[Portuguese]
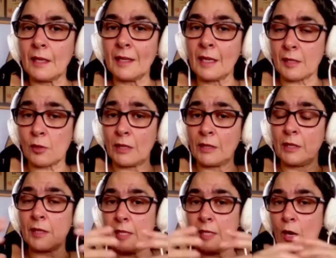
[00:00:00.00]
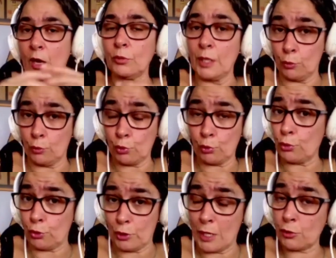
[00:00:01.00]
essas quadrilhas se reúnem em
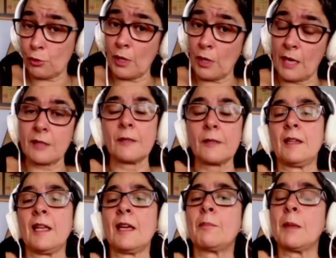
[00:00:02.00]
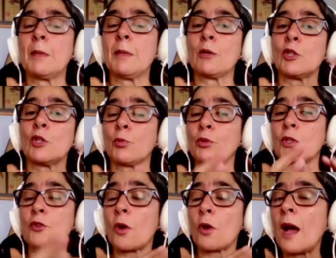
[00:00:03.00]
concursos nacionais, né? Primeiro disputas
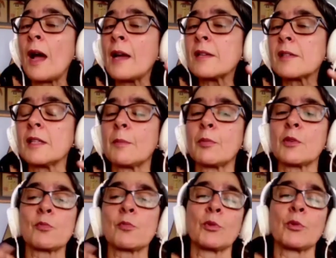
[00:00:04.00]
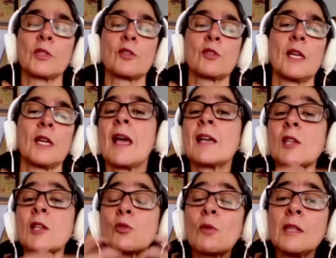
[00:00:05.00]
locais e depois disputas nacionais. Essas
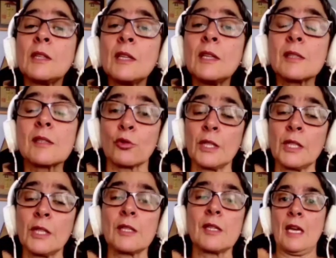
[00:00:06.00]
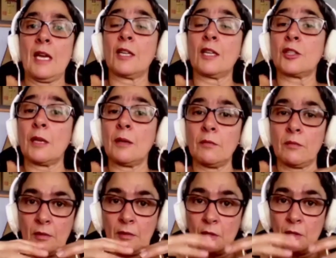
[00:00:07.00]
quadrilhas juninas, elas têm
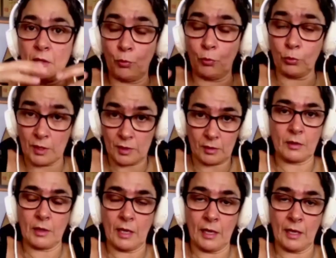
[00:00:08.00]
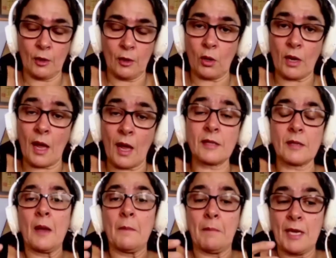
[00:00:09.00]
disputas é, locais,
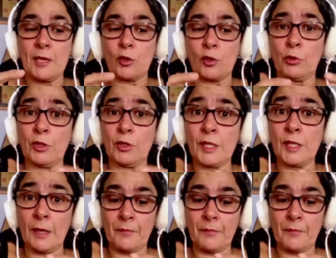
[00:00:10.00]
mas como eu dizia,